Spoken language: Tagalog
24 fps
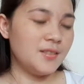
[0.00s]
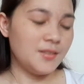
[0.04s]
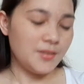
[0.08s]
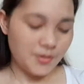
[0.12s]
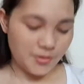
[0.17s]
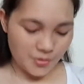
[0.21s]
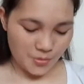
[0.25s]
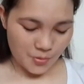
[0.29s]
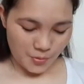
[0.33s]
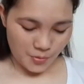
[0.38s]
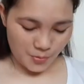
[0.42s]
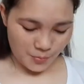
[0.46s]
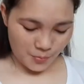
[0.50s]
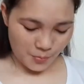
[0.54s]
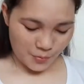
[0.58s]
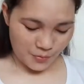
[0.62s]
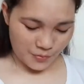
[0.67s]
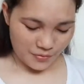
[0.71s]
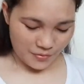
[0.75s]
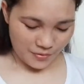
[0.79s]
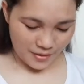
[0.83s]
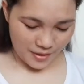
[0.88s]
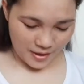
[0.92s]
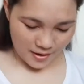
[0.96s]
So,
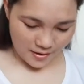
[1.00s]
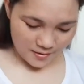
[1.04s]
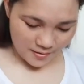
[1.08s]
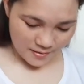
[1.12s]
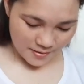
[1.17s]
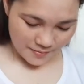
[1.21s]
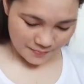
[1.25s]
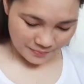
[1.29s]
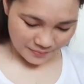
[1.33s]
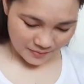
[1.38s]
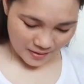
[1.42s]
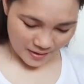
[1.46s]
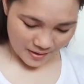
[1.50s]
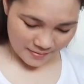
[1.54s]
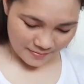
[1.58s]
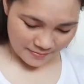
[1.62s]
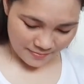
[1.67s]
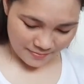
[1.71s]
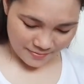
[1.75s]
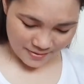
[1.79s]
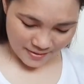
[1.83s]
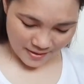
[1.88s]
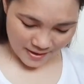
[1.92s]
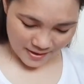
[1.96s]
put there. And
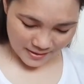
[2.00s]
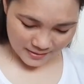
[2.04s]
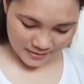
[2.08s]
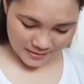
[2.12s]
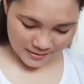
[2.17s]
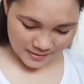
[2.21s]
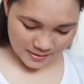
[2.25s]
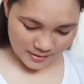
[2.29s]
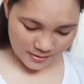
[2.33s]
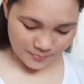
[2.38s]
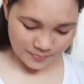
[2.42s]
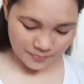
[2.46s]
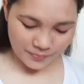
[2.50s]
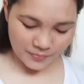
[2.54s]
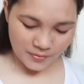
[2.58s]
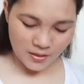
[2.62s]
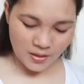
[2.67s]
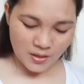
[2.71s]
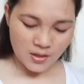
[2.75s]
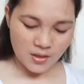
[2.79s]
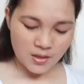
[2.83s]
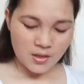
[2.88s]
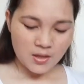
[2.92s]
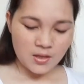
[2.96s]
next,
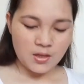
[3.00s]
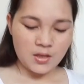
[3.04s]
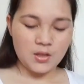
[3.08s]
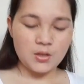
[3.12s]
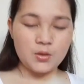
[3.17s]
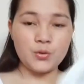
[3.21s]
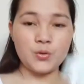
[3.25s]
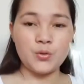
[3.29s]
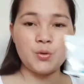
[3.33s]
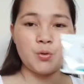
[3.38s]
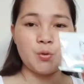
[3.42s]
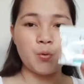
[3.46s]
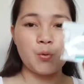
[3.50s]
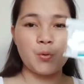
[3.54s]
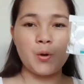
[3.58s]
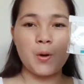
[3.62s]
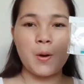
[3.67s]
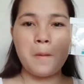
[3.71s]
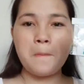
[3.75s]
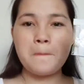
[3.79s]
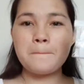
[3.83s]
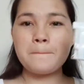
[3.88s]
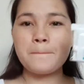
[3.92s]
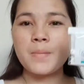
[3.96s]
ito
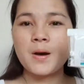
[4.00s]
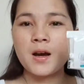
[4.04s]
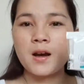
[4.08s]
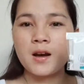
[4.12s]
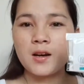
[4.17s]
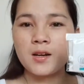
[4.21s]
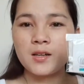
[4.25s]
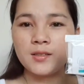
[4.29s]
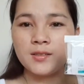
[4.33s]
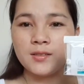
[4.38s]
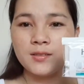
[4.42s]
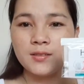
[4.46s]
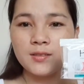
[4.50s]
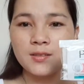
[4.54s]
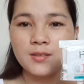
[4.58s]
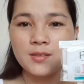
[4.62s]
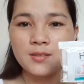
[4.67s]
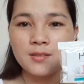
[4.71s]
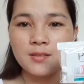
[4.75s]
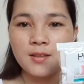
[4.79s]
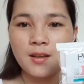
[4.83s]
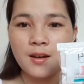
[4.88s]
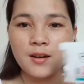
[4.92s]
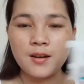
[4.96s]
yung
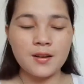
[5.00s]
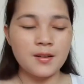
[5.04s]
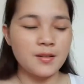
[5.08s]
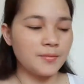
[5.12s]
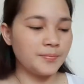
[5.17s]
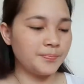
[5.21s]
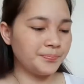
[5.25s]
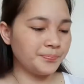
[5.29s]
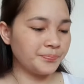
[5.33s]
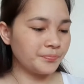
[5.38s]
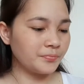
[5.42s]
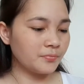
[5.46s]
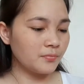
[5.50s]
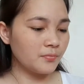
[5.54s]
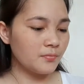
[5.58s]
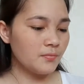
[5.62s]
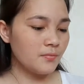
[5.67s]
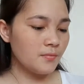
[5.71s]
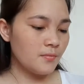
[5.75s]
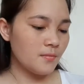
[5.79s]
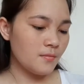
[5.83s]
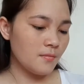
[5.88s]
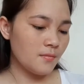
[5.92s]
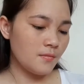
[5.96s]
Ponds na
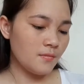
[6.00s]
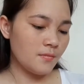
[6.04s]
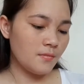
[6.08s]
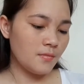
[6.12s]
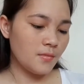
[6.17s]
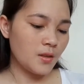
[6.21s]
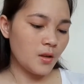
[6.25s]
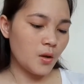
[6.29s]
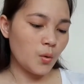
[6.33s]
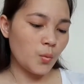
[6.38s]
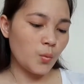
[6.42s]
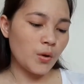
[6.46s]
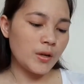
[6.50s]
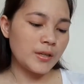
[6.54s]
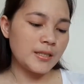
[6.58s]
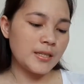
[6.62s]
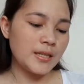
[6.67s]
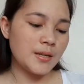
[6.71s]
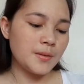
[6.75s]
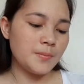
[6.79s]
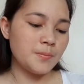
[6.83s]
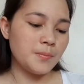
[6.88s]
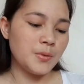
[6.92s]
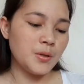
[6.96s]

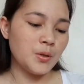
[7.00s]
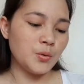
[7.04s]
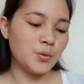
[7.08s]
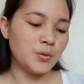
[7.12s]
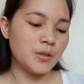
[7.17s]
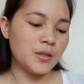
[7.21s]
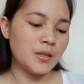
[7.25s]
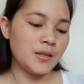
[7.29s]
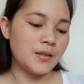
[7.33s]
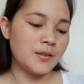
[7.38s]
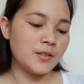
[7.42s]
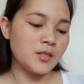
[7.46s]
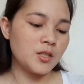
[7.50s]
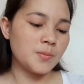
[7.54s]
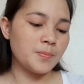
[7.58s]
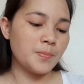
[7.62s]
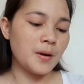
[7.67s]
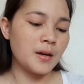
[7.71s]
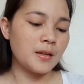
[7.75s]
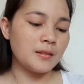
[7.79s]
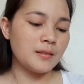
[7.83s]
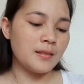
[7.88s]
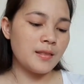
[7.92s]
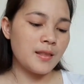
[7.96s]
Whitening Beauty
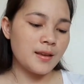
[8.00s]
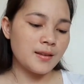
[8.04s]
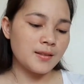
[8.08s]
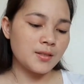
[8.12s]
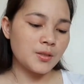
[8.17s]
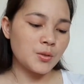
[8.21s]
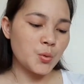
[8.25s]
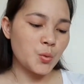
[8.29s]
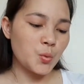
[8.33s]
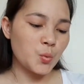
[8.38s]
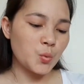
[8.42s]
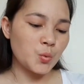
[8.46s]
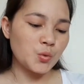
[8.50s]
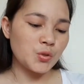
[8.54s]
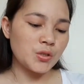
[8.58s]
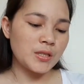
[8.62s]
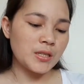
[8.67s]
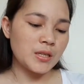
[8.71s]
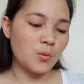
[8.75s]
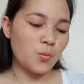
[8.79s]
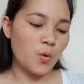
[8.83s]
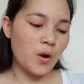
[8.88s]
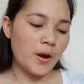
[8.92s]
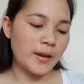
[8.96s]
Spotless
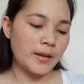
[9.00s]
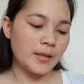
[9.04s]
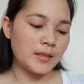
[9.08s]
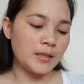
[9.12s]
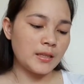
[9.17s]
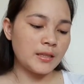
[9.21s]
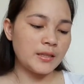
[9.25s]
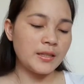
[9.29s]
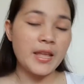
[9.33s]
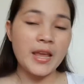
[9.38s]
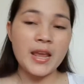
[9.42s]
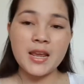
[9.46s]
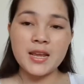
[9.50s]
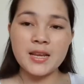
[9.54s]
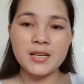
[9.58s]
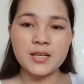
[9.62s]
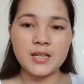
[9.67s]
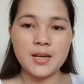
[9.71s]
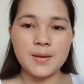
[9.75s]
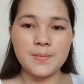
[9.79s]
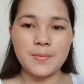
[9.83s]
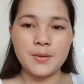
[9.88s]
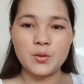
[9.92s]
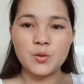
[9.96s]
Rosy White Day
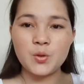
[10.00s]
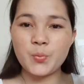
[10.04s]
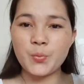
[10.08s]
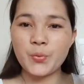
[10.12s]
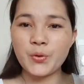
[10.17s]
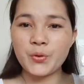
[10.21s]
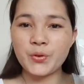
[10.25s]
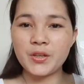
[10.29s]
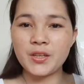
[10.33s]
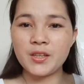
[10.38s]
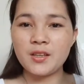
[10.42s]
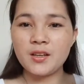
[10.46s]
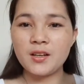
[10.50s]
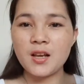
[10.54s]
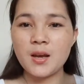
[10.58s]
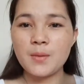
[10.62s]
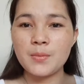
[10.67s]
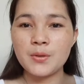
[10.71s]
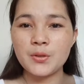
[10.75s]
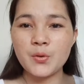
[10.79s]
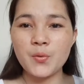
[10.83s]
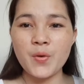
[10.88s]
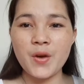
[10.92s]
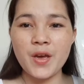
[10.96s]
Cream. Ito po yung
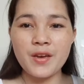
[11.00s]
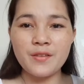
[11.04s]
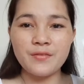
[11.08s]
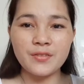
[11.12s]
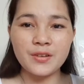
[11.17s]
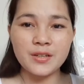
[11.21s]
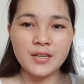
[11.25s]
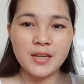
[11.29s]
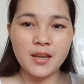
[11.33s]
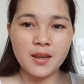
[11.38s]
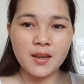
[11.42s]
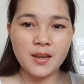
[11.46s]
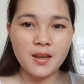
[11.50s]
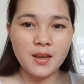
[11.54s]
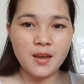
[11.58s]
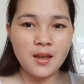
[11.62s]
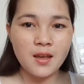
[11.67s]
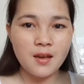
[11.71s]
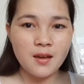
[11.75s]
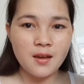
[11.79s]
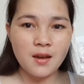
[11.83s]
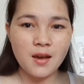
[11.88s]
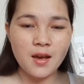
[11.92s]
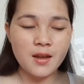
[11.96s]
ginagamit ko everyday.
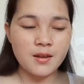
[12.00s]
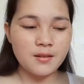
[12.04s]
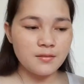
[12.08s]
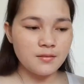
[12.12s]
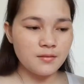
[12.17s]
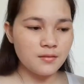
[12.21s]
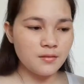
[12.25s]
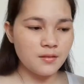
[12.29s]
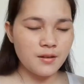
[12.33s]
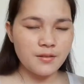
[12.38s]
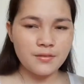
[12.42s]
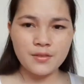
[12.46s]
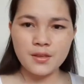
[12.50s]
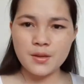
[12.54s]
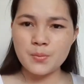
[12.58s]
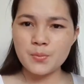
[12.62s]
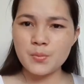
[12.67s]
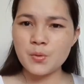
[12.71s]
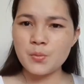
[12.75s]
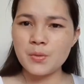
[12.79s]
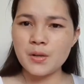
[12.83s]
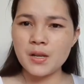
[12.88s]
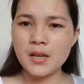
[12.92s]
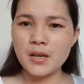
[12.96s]
And I think
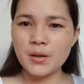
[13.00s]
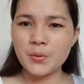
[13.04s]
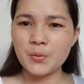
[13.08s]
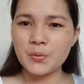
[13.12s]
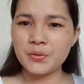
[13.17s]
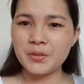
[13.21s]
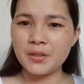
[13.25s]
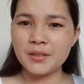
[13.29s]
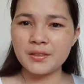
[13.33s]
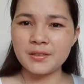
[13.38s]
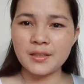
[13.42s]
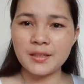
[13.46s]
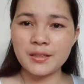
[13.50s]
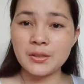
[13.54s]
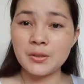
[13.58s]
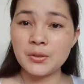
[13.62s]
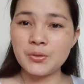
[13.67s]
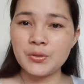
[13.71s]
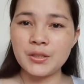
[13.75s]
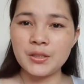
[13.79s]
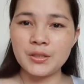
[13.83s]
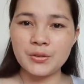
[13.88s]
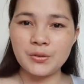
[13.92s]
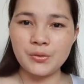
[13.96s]
bumili ako ng tatlo
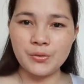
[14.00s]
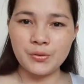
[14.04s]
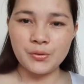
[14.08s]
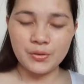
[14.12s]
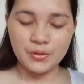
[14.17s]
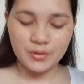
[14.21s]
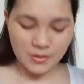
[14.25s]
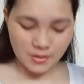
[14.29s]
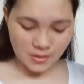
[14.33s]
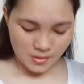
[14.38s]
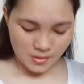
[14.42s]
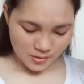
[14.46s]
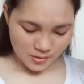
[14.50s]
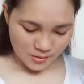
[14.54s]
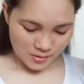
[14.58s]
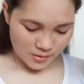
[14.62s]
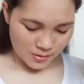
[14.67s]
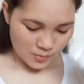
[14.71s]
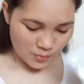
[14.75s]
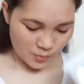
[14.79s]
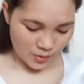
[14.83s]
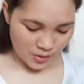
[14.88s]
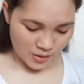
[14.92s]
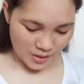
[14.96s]
nito.
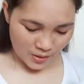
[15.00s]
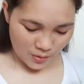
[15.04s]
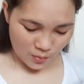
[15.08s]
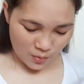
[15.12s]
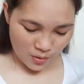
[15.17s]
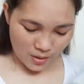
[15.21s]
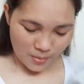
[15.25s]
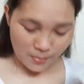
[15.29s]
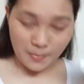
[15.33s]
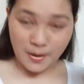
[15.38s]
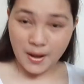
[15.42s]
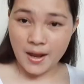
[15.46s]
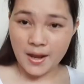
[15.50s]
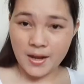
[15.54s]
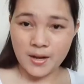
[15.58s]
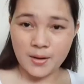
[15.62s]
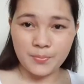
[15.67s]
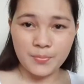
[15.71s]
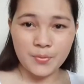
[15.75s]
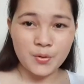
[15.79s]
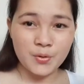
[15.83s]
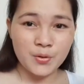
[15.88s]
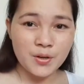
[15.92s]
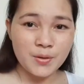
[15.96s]
So, hindi ko lang
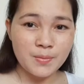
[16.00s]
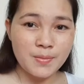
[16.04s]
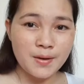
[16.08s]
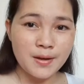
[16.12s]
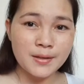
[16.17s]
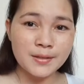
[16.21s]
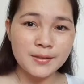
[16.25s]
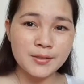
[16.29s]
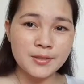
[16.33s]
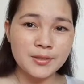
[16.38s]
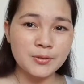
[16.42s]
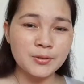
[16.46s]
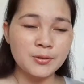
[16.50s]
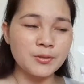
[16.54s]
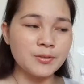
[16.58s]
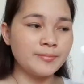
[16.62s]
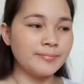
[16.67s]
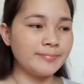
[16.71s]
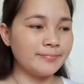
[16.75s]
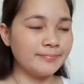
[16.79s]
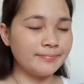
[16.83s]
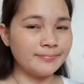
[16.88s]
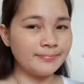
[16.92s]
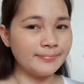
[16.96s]
mahanap yung iba. So,
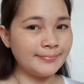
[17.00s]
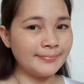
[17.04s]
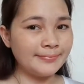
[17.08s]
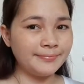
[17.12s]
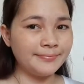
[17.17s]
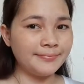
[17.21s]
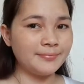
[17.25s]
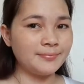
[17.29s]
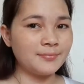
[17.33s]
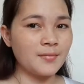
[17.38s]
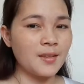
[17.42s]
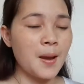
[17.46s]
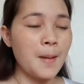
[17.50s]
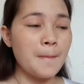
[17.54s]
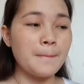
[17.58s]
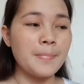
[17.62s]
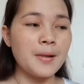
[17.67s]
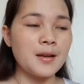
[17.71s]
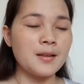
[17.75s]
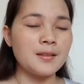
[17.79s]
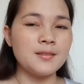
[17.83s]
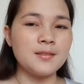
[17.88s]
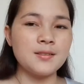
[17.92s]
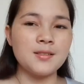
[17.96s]

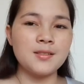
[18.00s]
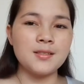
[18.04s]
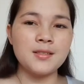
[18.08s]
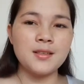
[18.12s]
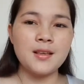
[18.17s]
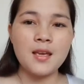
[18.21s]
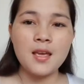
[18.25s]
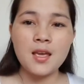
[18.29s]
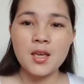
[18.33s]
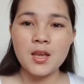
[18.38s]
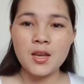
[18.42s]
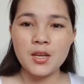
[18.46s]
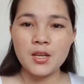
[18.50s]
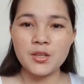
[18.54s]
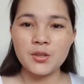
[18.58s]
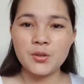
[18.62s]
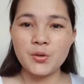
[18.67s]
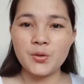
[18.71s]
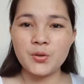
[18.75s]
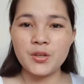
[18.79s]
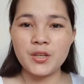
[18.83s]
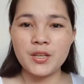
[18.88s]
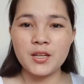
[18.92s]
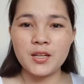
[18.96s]
Ponds. Ito
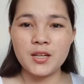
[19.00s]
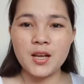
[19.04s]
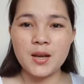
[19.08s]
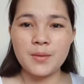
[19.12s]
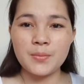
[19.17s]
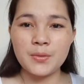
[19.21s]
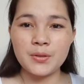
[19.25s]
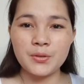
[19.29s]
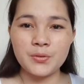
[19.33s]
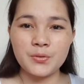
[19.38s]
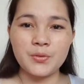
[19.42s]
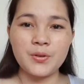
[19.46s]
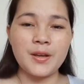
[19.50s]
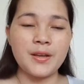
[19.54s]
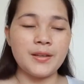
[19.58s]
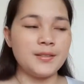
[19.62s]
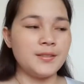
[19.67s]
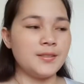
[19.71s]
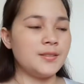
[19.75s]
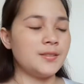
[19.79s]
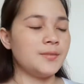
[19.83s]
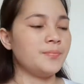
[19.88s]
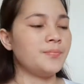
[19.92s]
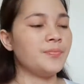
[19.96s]
yung ginagamit ko,
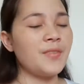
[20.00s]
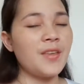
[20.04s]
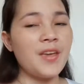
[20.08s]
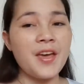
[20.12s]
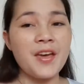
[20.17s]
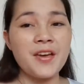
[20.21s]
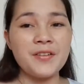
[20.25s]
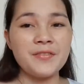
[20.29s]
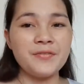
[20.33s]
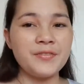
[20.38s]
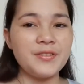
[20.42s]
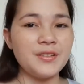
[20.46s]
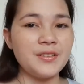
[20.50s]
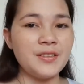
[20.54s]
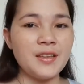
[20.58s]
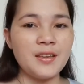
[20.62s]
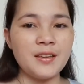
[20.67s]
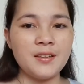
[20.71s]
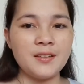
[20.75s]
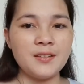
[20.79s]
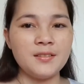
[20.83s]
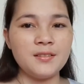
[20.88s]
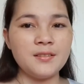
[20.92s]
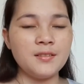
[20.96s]
guys every
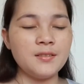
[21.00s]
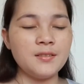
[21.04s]
day.